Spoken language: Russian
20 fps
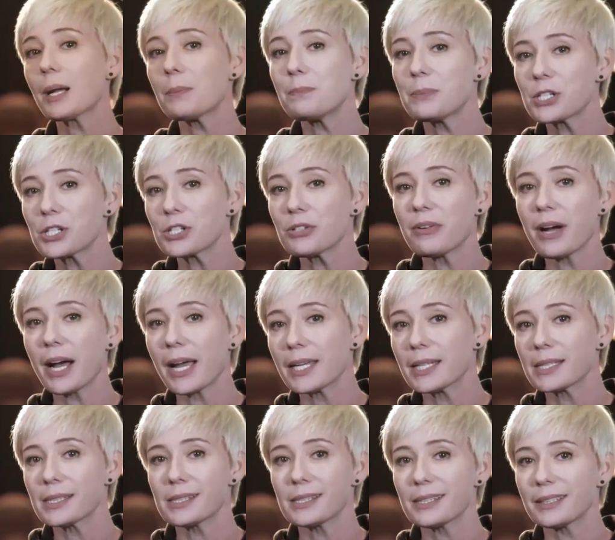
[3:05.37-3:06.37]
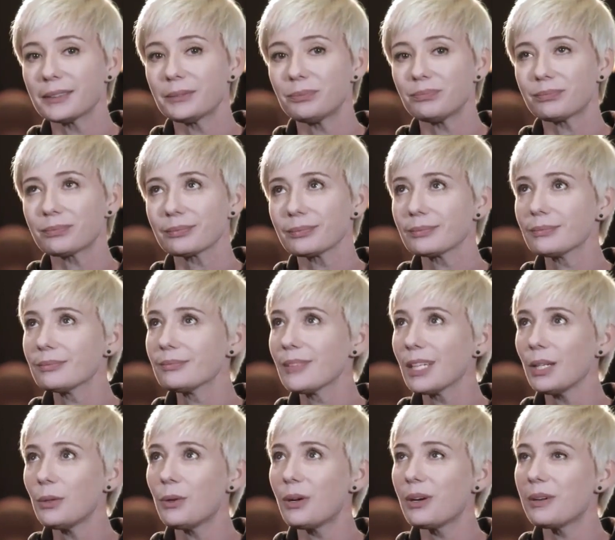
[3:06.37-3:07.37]
«Как поживаете?»
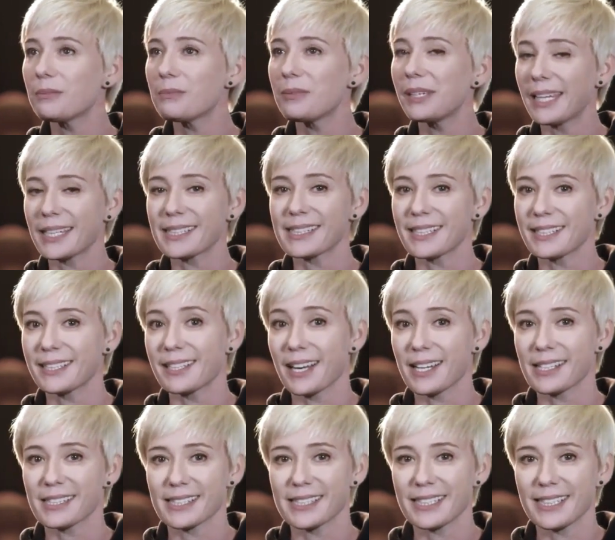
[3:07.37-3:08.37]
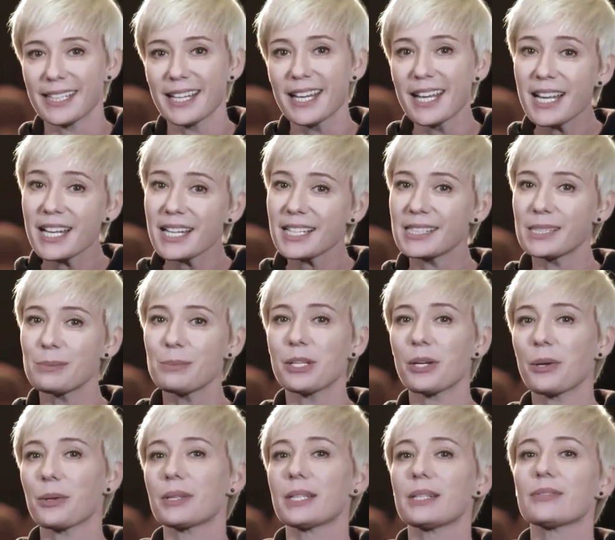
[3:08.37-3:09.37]
О, блеск грозы,
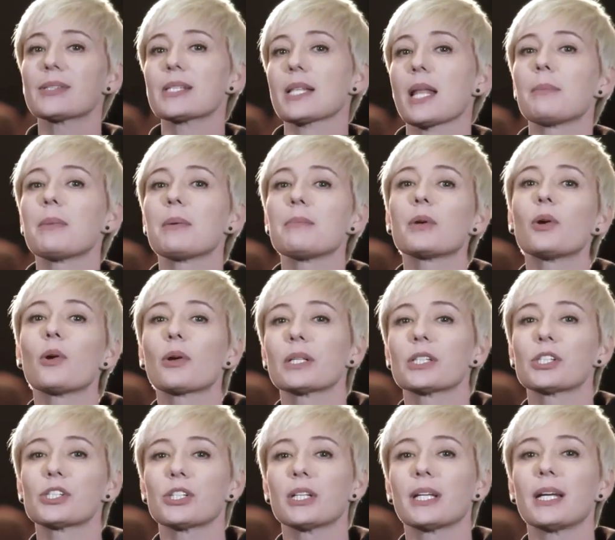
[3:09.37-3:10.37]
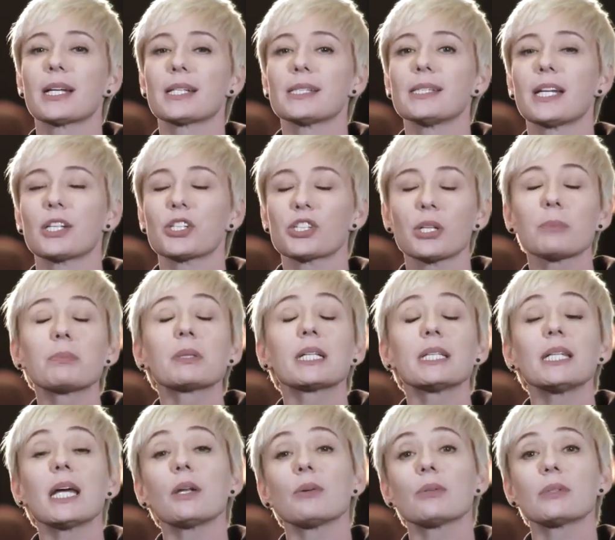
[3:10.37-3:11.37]
смиренный в слабом горлышке гордячки.
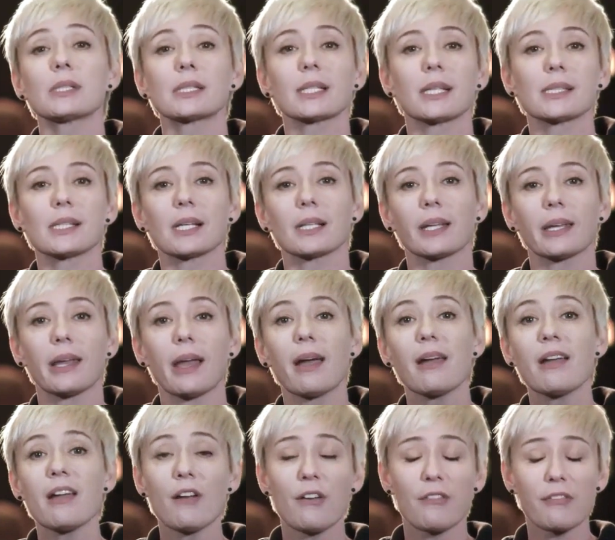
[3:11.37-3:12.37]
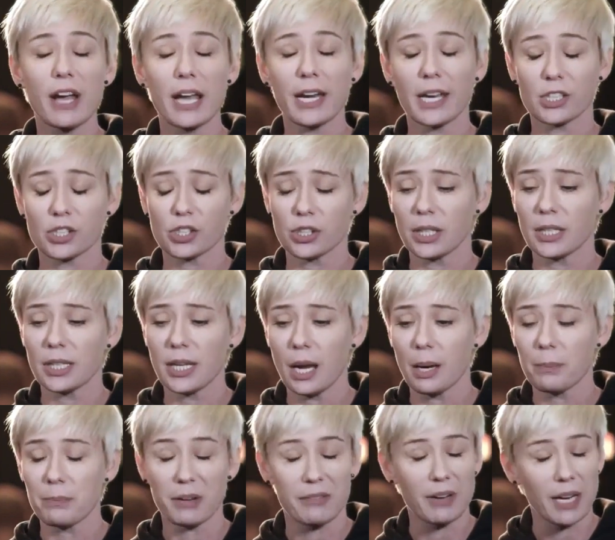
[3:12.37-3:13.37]
«Благодарю», — сказала я. «В горячке
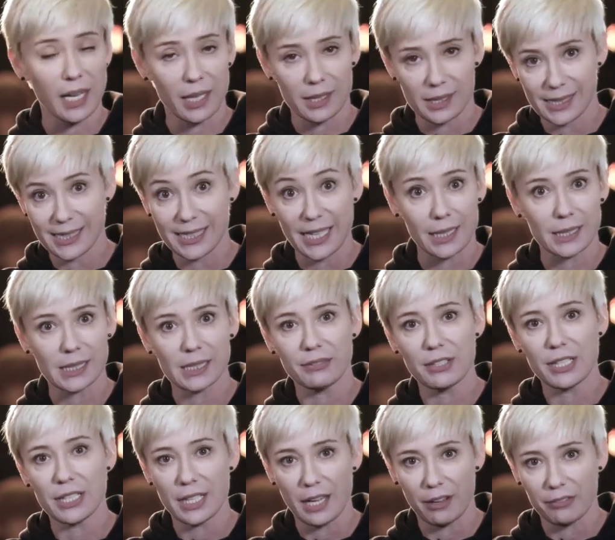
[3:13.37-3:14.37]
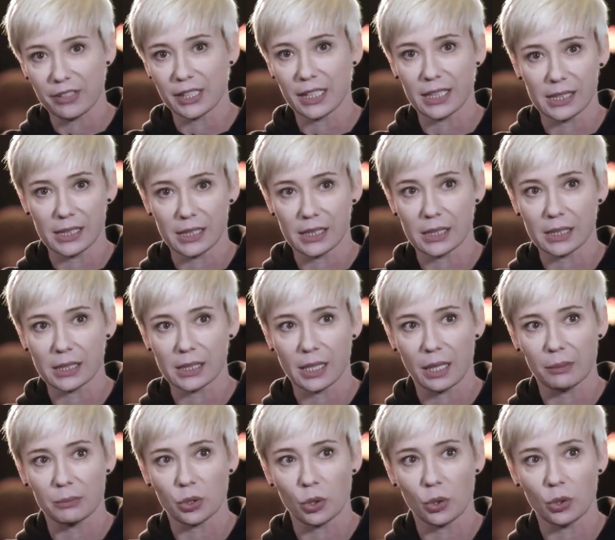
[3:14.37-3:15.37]
я провалялась, как свинья в грязи.
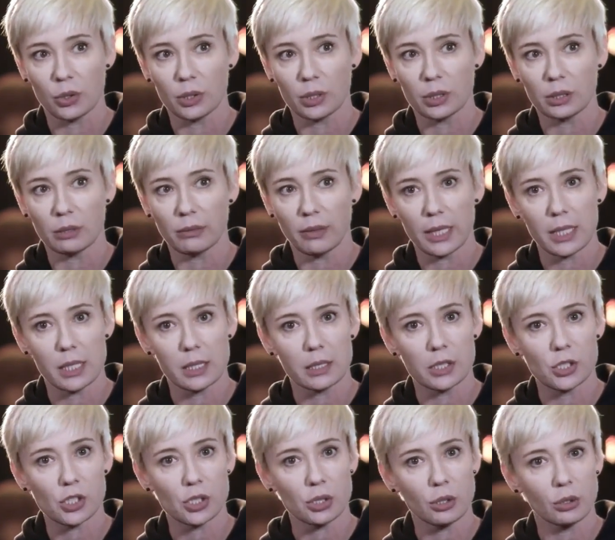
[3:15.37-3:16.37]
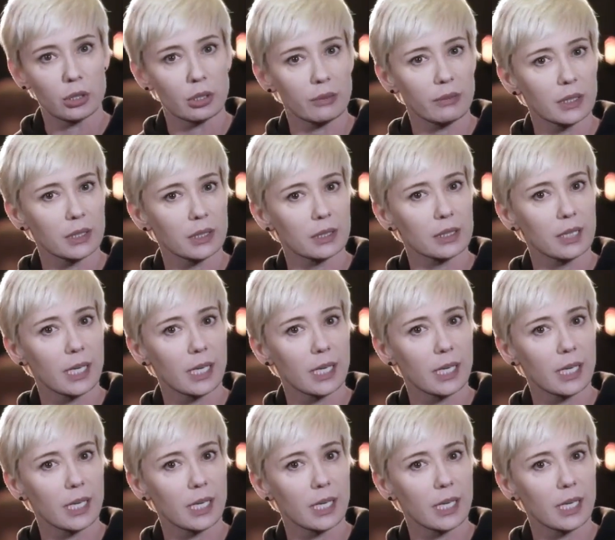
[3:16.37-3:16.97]
Со мной творилось что-то в